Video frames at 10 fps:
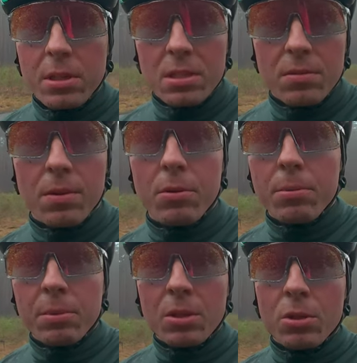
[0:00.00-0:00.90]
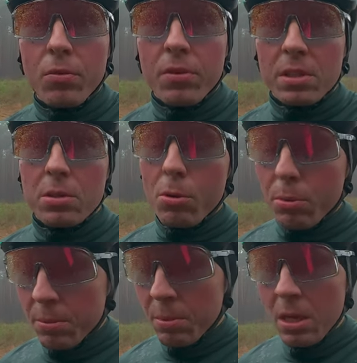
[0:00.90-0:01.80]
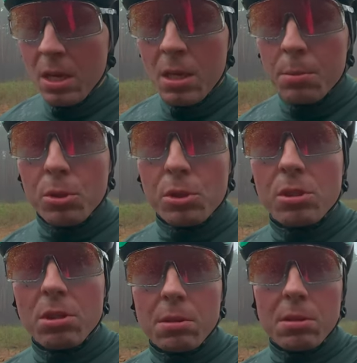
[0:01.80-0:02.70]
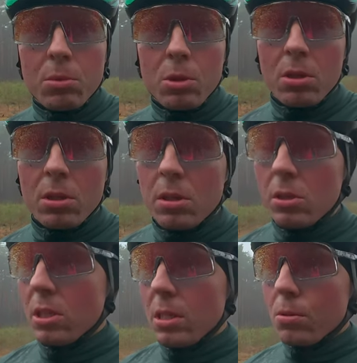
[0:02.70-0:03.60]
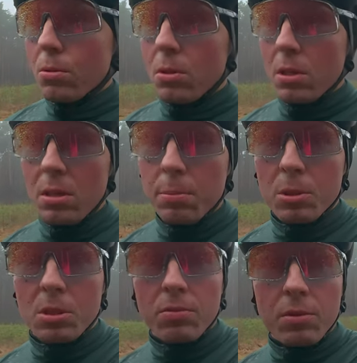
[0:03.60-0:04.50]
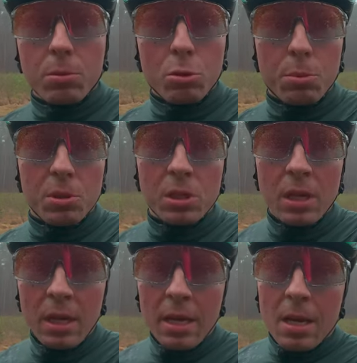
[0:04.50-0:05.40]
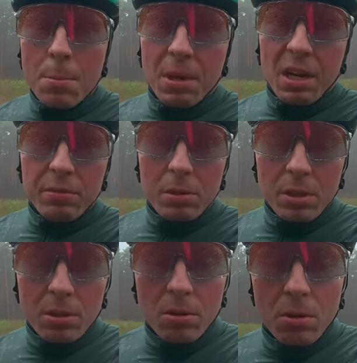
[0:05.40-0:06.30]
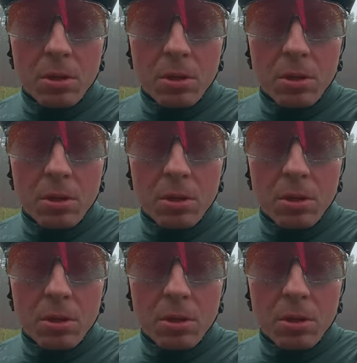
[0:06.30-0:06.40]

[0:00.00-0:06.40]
i nazywałem ten rower złomkiem. Pojeździłem na nim trochę czasu i postanowiłem kupić prawilnego